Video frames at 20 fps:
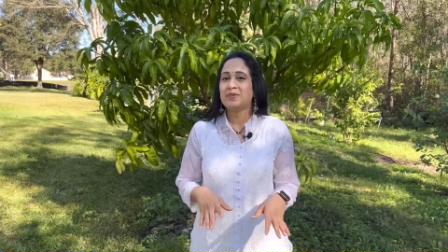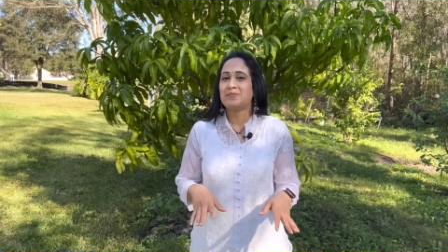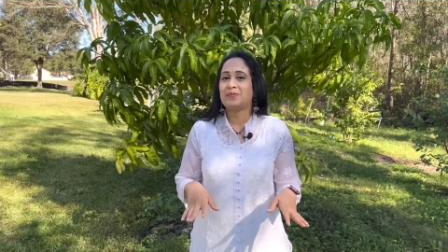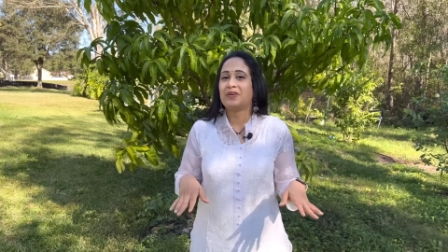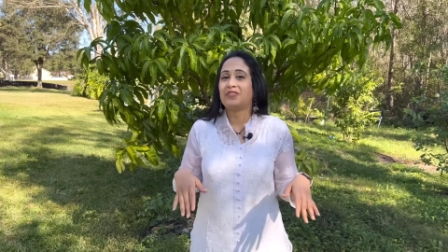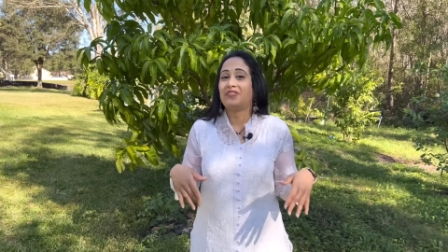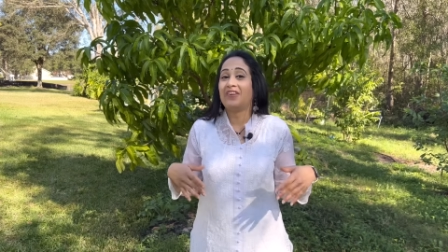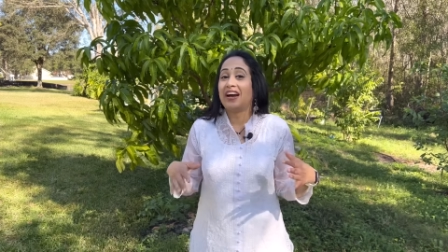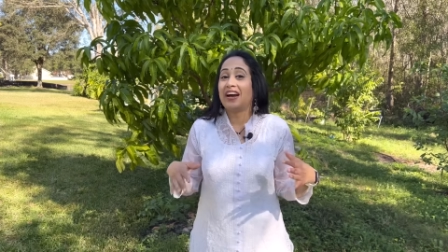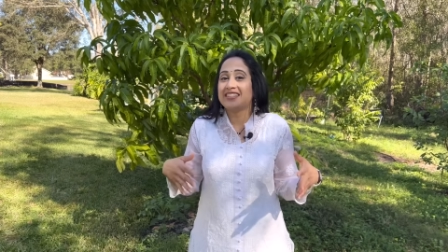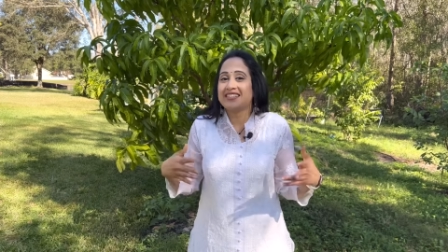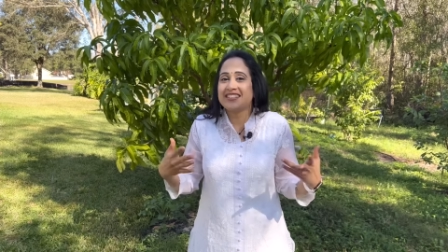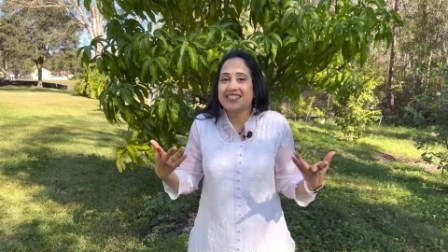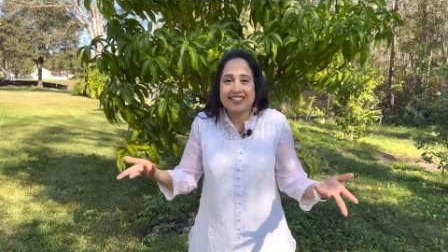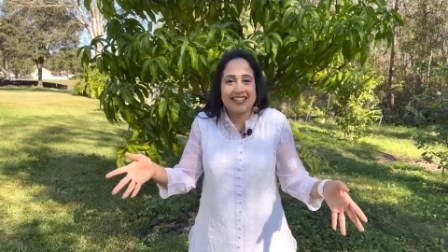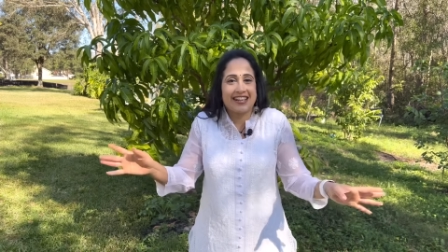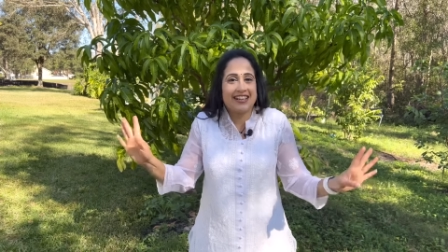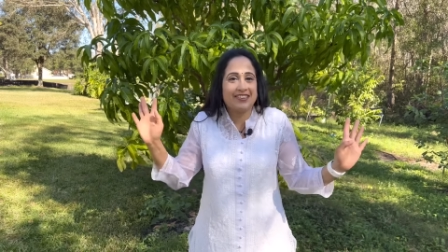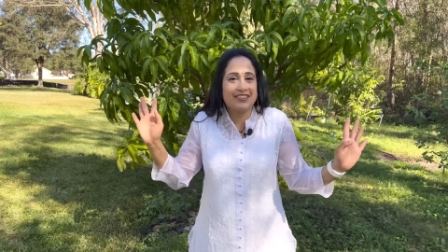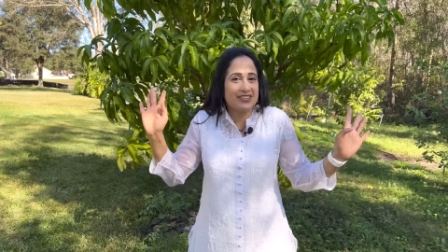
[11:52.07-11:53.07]
ఇప్పుడు
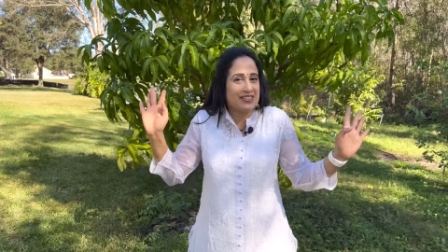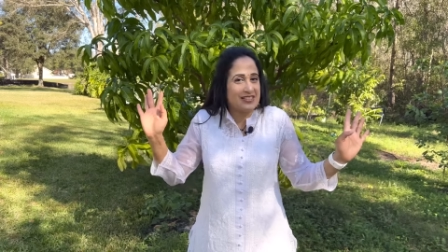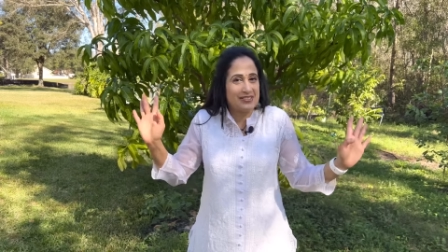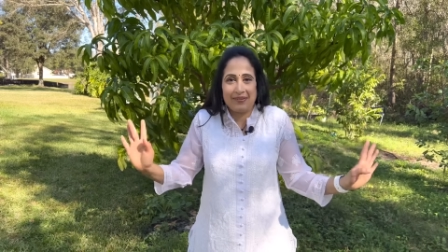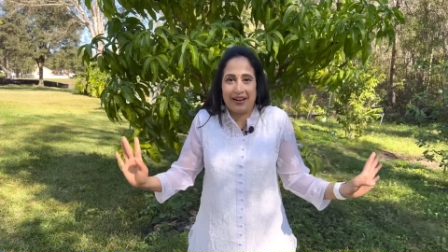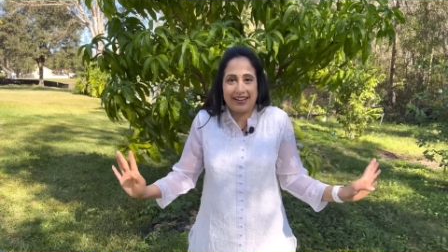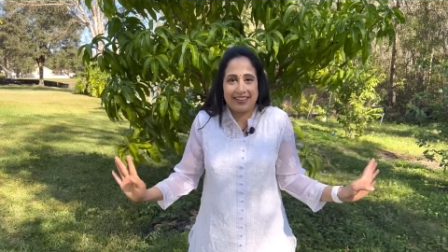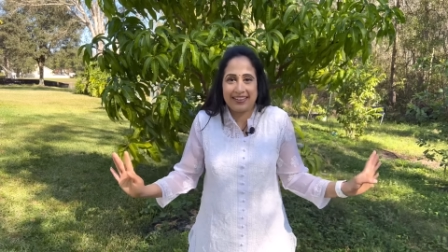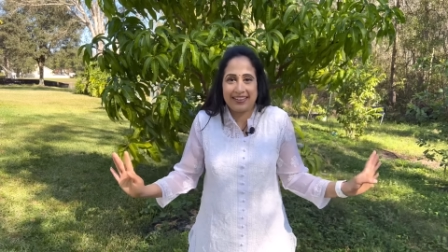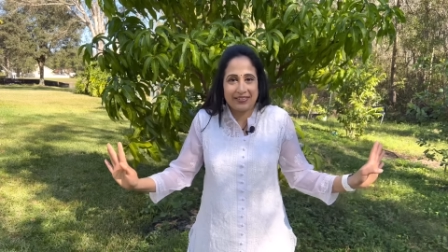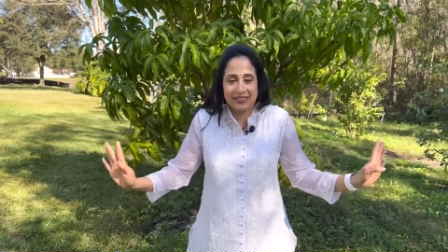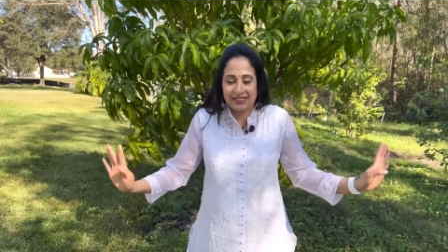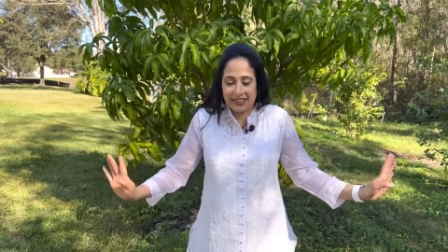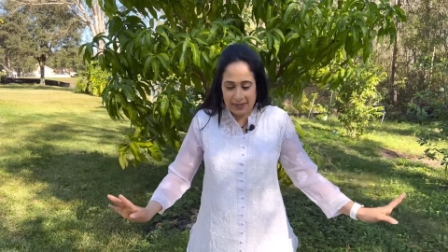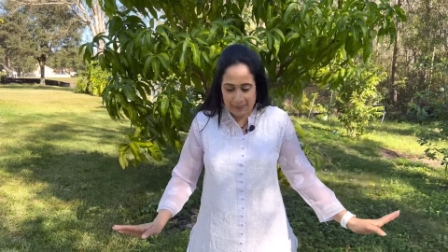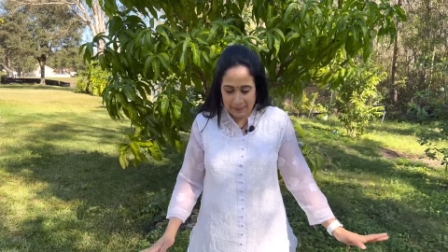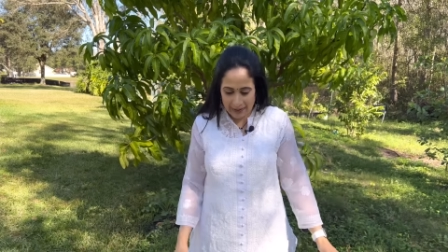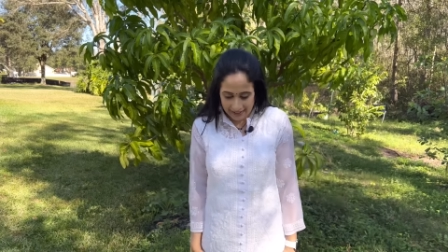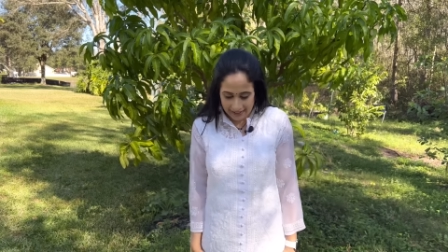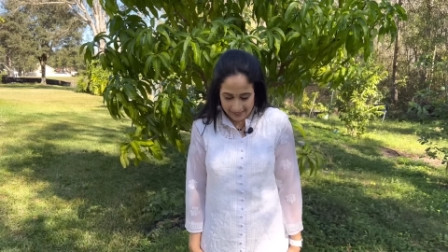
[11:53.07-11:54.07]
ఫ్యాషన్ స్టైల్ గురించి
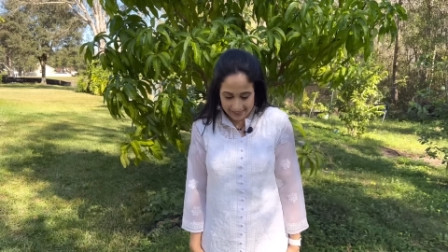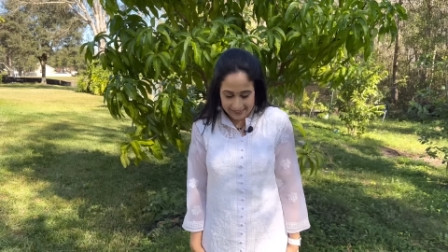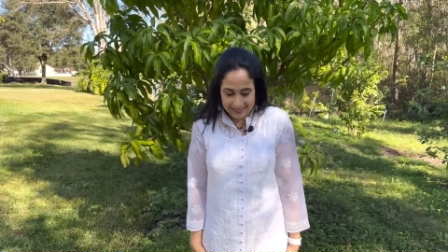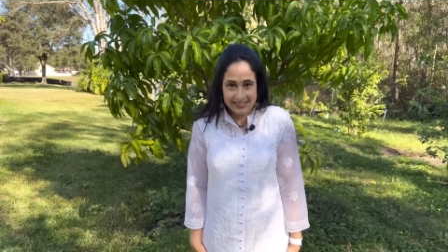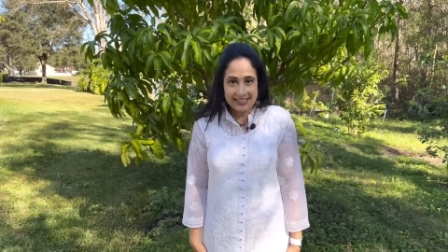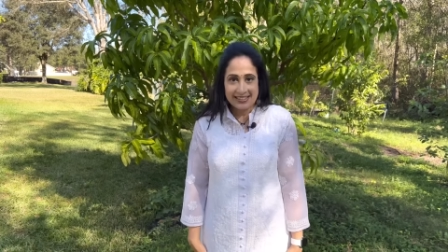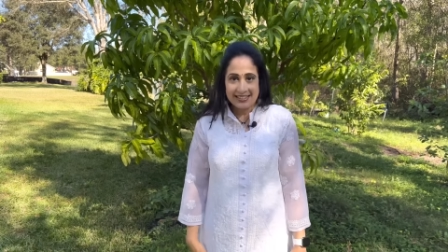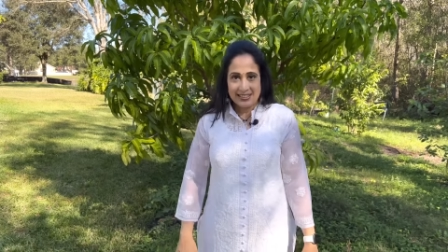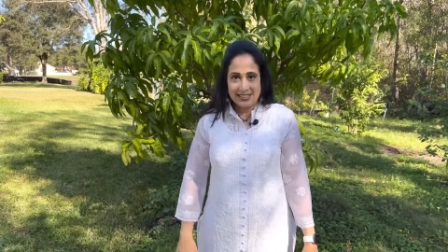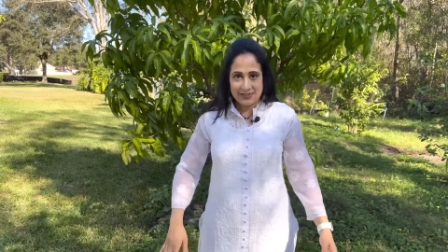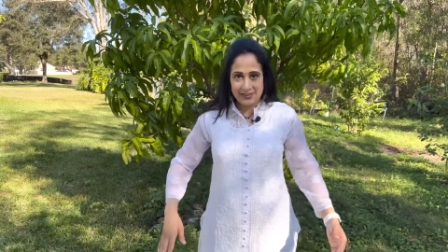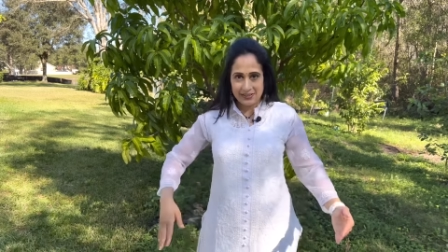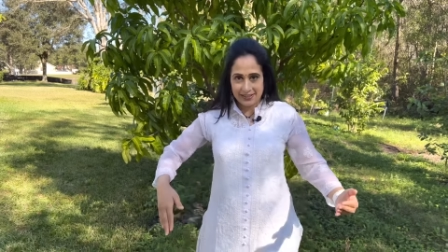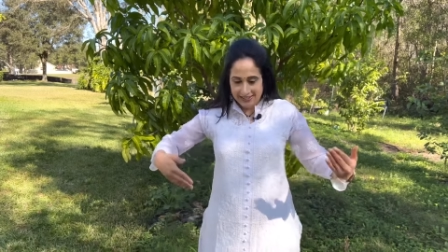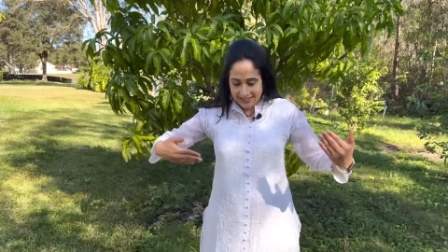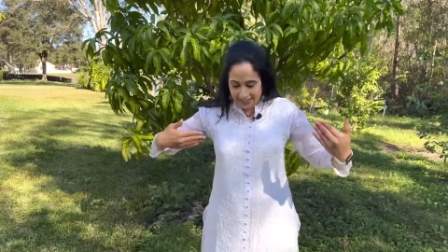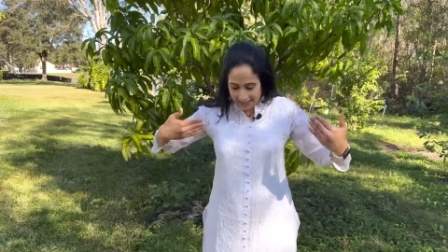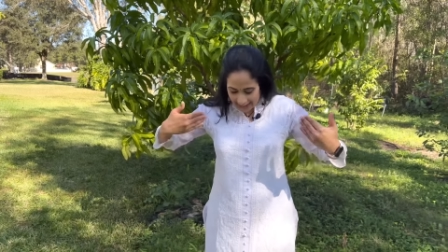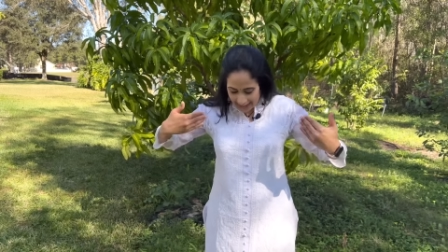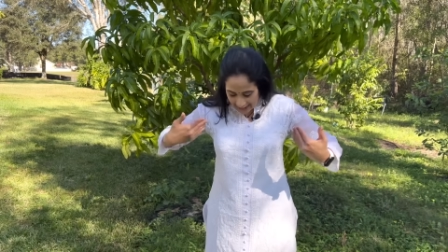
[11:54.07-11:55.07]
మాట్లాడుకుందామే సో
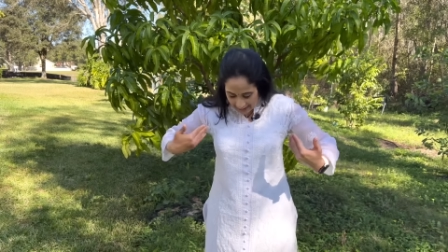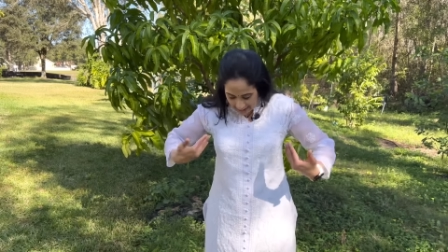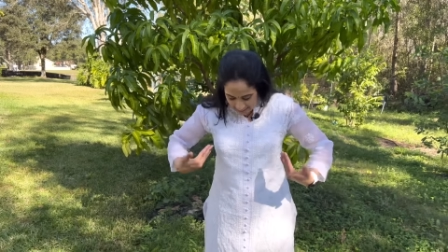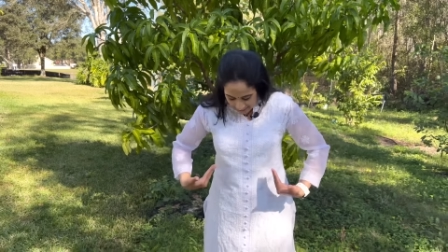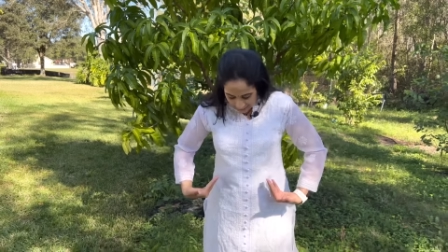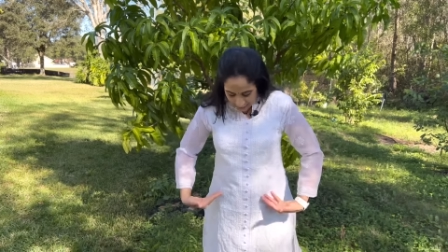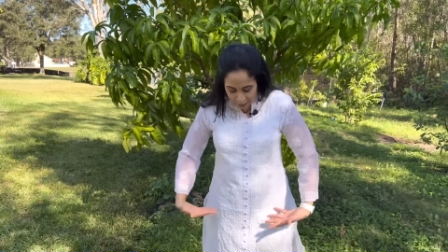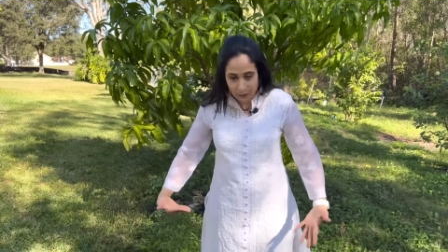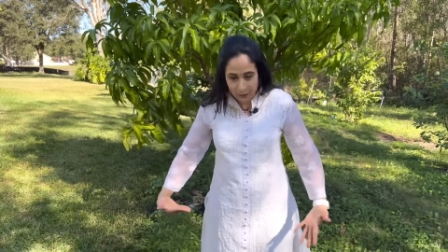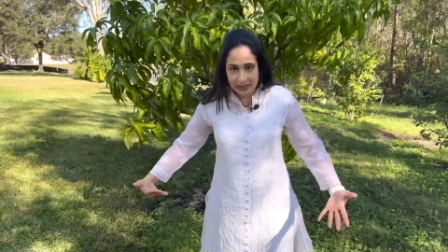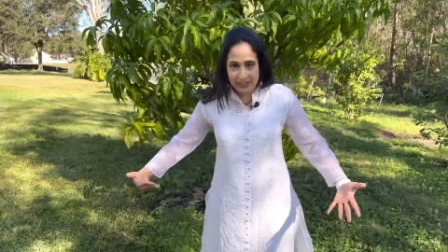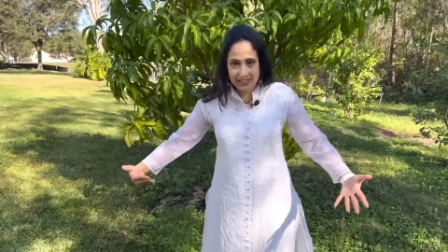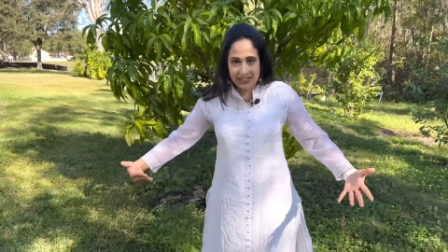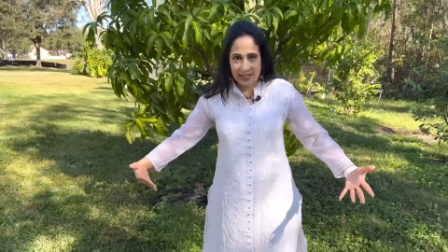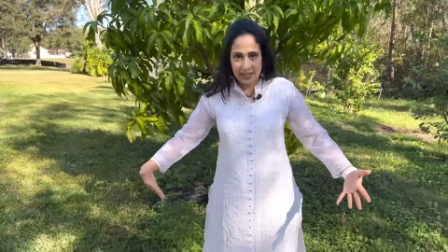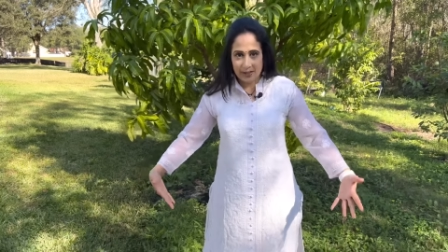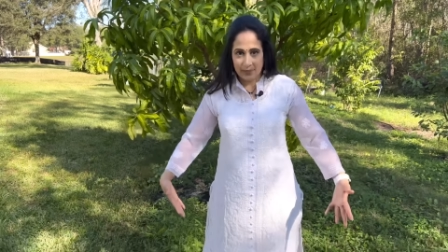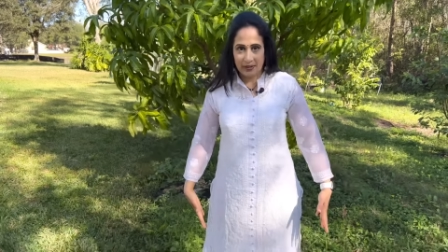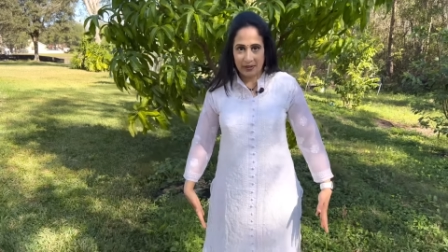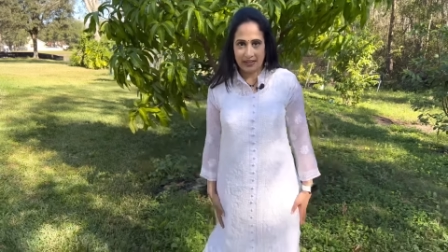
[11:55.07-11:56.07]
ఇది రెడీమేడ్
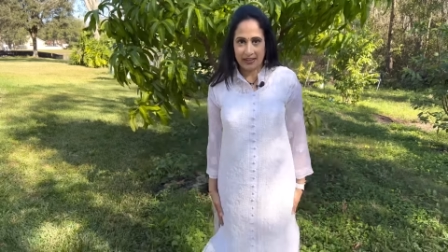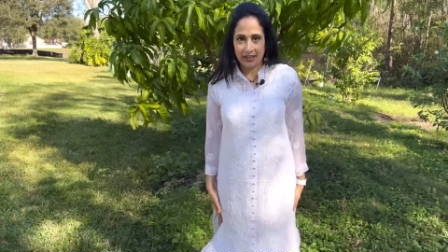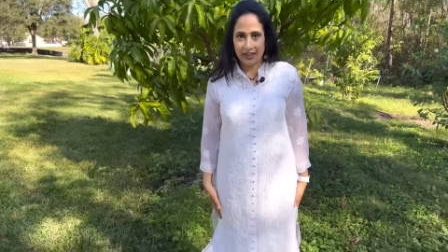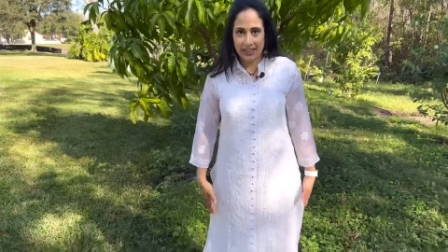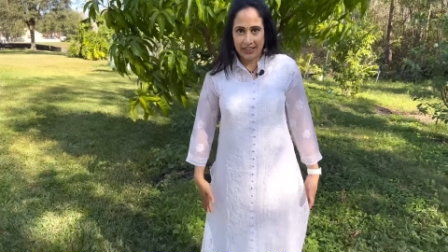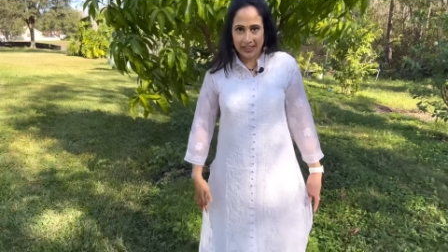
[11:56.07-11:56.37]
కుర్తీ అనమాట